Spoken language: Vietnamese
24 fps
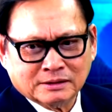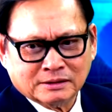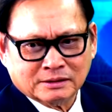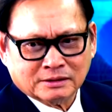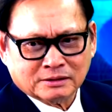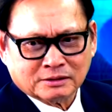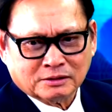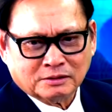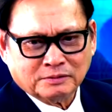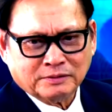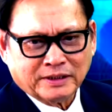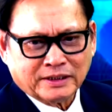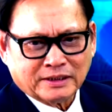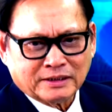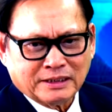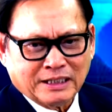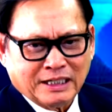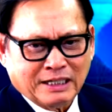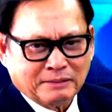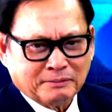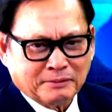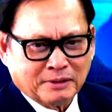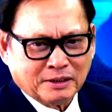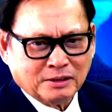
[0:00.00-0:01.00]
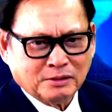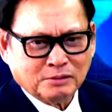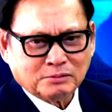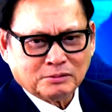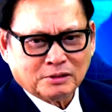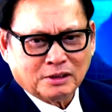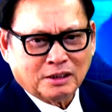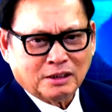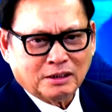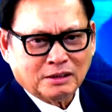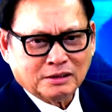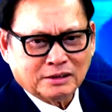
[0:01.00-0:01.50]
của Việt Nam ở lúc
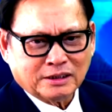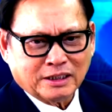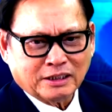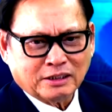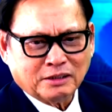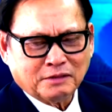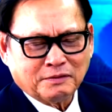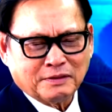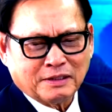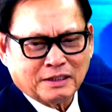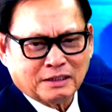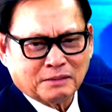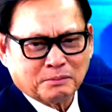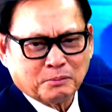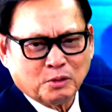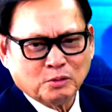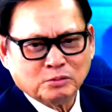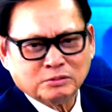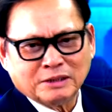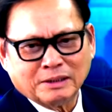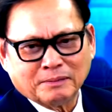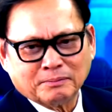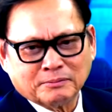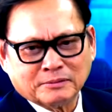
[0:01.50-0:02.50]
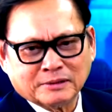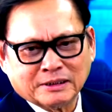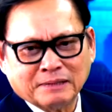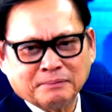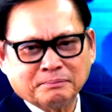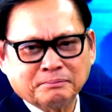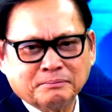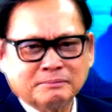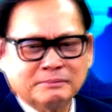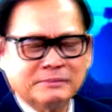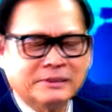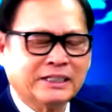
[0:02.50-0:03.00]
đó chỉ có vào
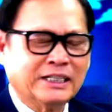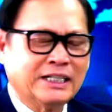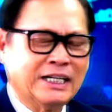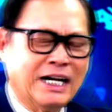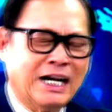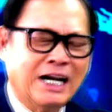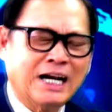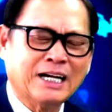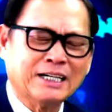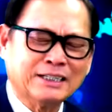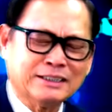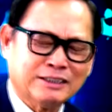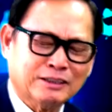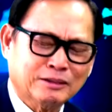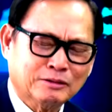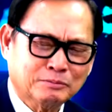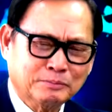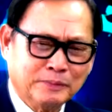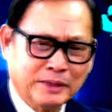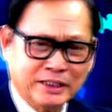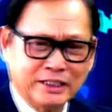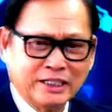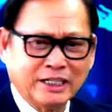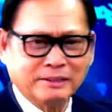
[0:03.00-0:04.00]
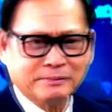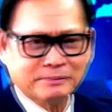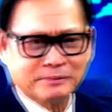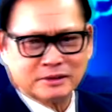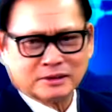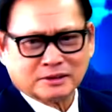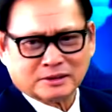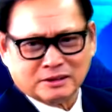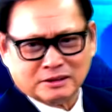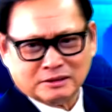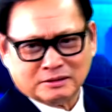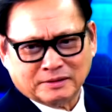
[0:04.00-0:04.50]
452 triệu Mỹ Kim
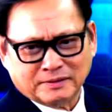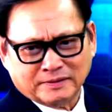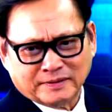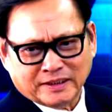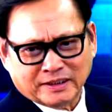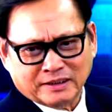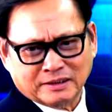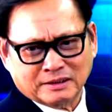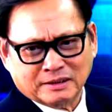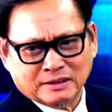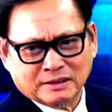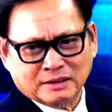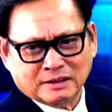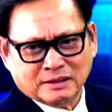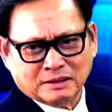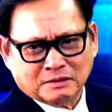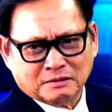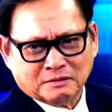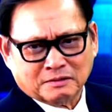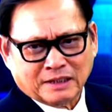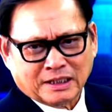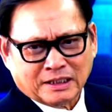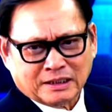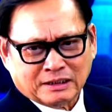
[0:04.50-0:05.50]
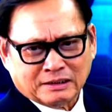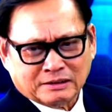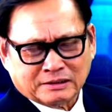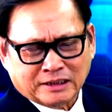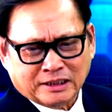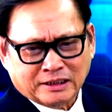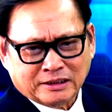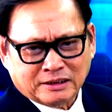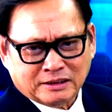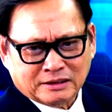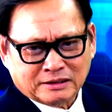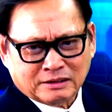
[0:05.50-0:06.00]
thôi thưa quý vị và
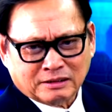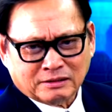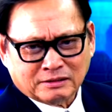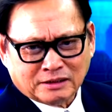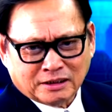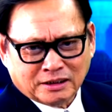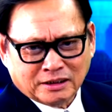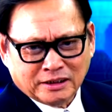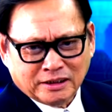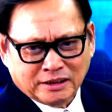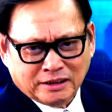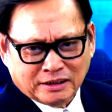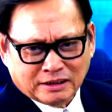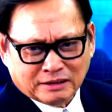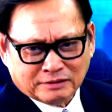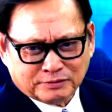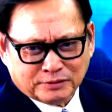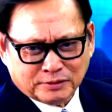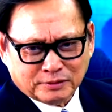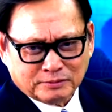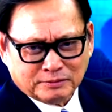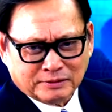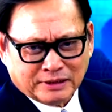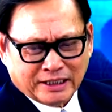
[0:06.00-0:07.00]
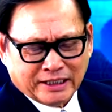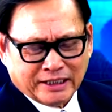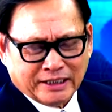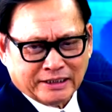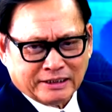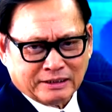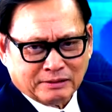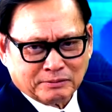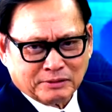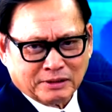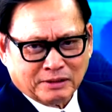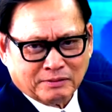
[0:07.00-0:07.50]
chỉ cho tới giờ phút này
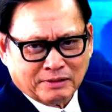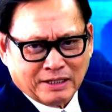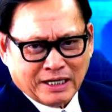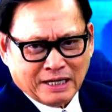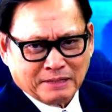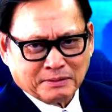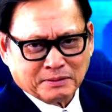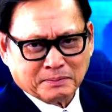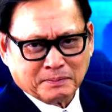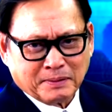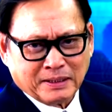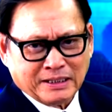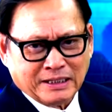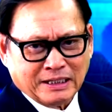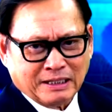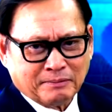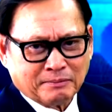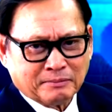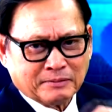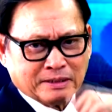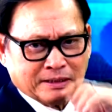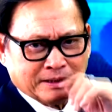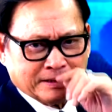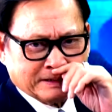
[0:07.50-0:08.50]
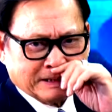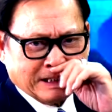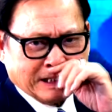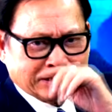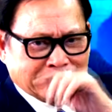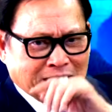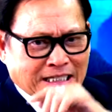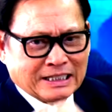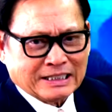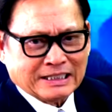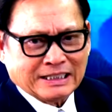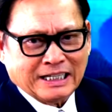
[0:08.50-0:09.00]
trong vòng hai mươi mấy năm đã
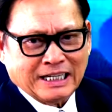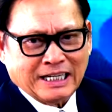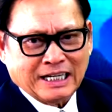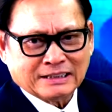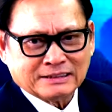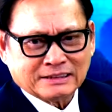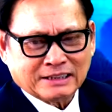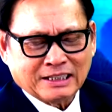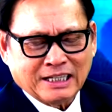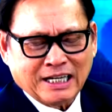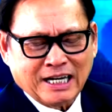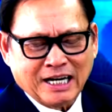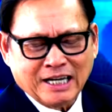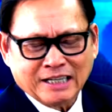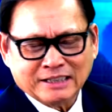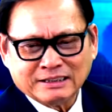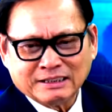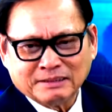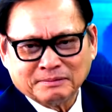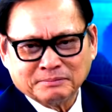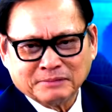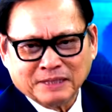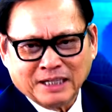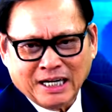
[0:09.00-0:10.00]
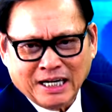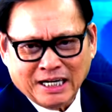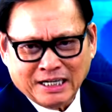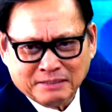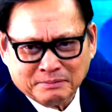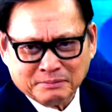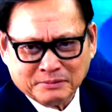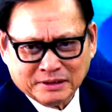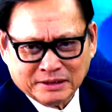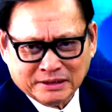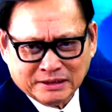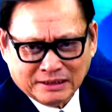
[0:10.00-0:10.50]
tăng gia tới
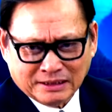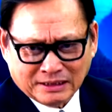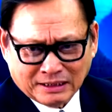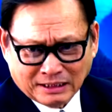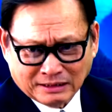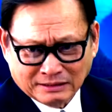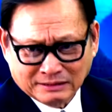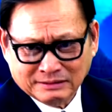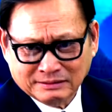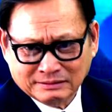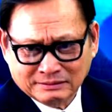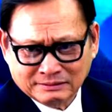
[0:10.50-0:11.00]
220 lần